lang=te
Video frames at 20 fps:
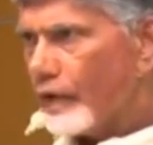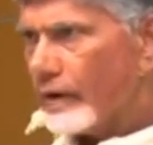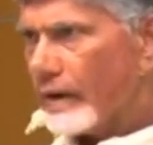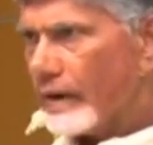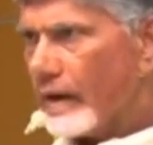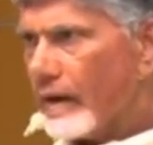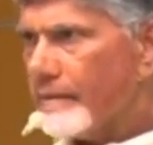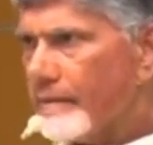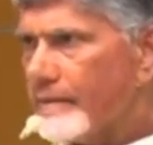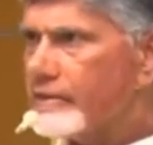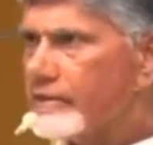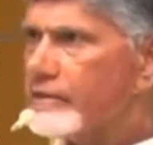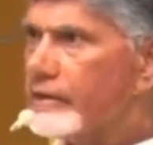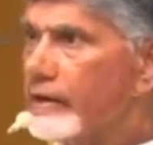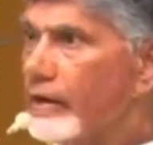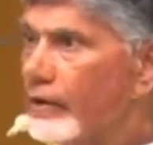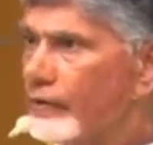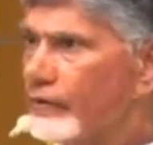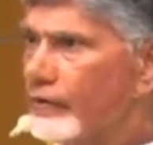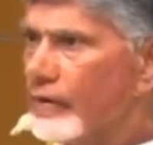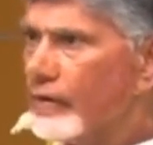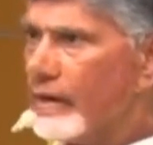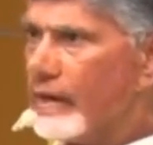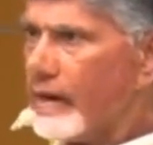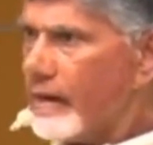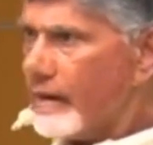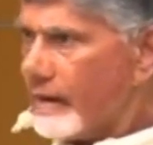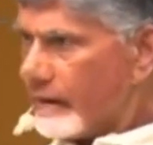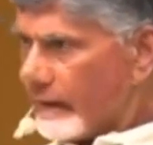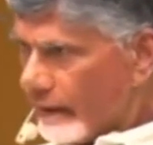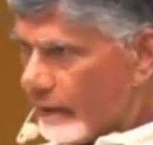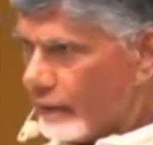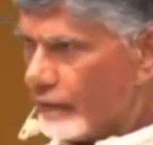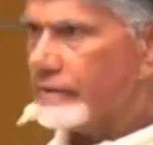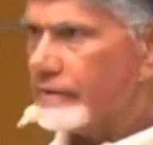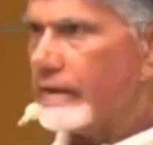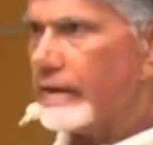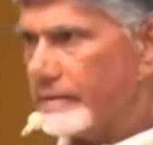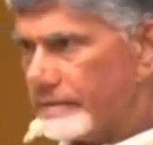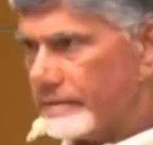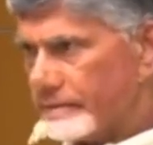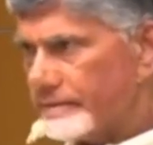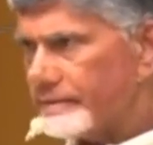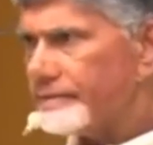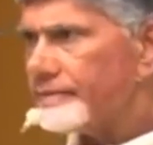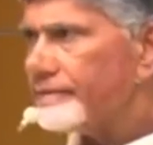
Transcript: ప్రోగ్రామ్ ఇచ్చి వెళుతున్నానంటే ఆయన వస్తాడు